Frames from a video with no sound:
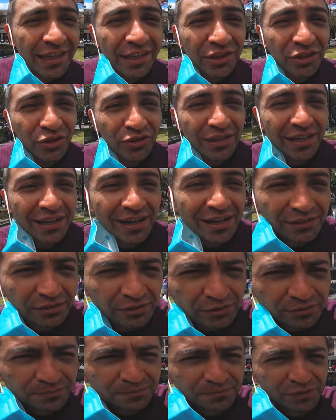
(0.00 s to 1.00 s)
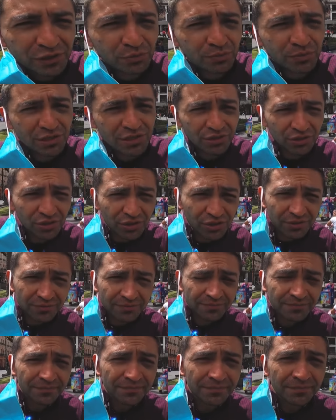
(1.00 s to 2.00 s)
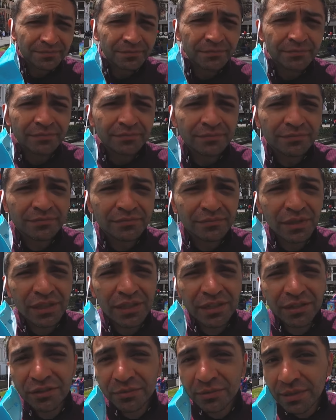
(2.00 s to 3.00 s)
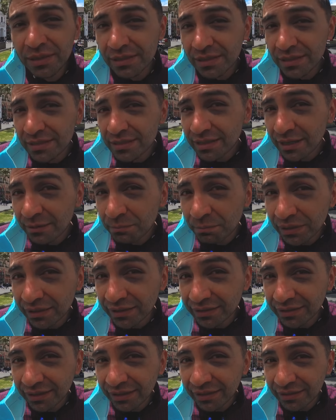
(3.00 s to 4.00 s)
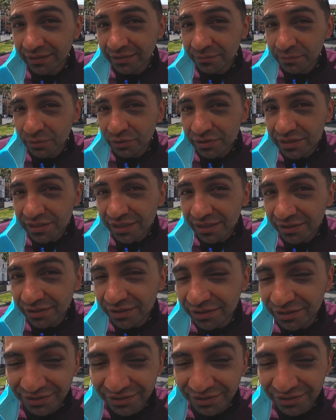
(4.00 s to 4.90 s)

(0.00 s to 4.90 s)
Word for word: Ya notarán, ¿no? como estoy. Miren nomás esa pinta de boxeador.